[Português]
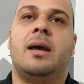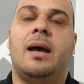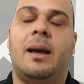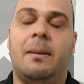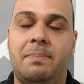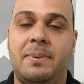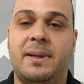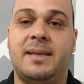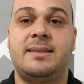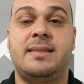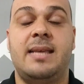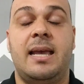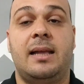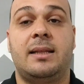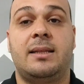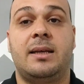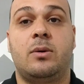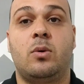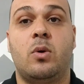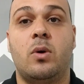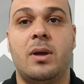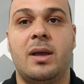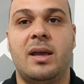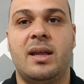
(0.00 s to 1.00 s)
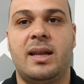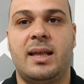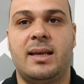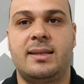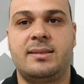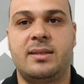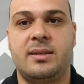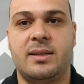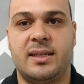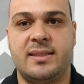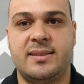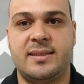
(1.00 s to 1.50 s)
Rapaziada, com
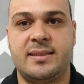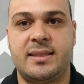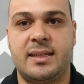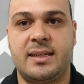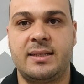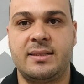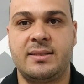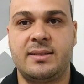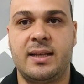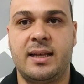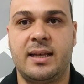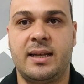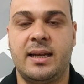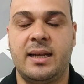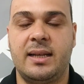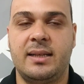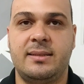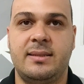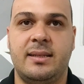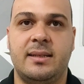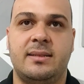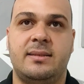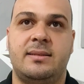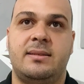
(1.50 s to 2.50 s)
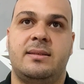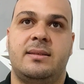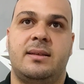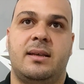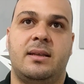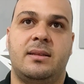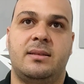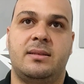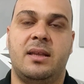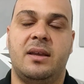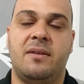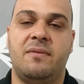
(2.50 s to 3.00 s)
relação às transferências,
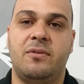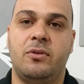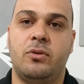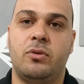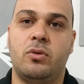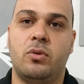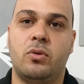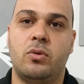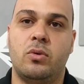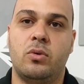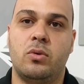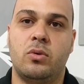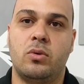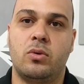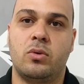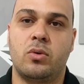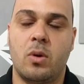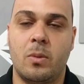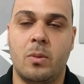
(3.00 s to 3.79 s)
teve o